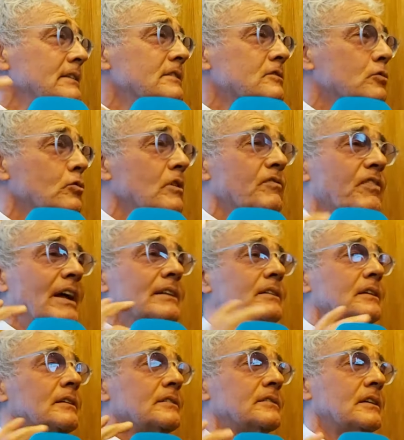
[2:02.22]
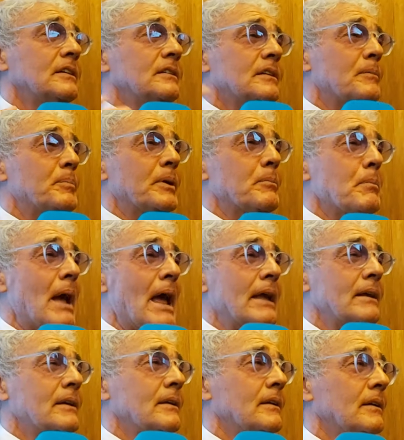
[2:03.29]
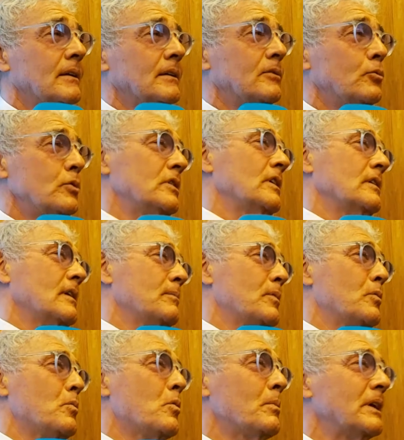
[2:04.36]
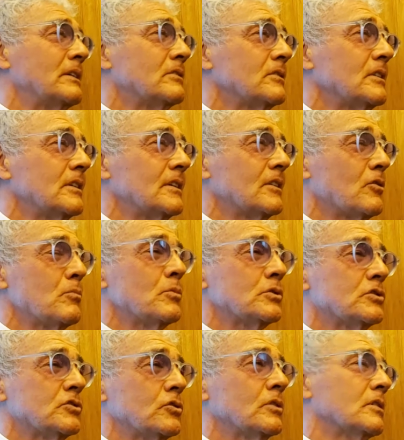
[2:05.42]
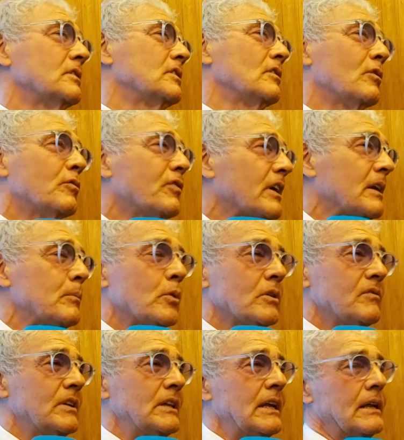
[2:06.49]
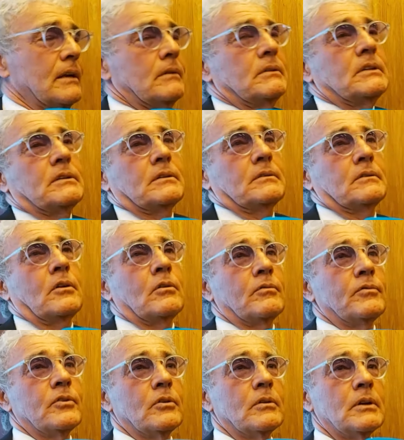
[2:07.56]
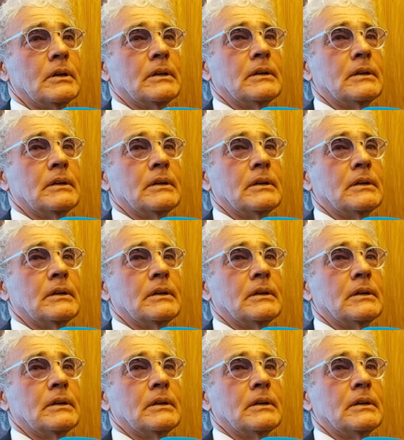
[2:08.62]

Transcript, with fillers: canzone fatta e scritta per Mike e lui ebbe un momento di commozione, quindi lo faremo rivedere, quindi ovvio.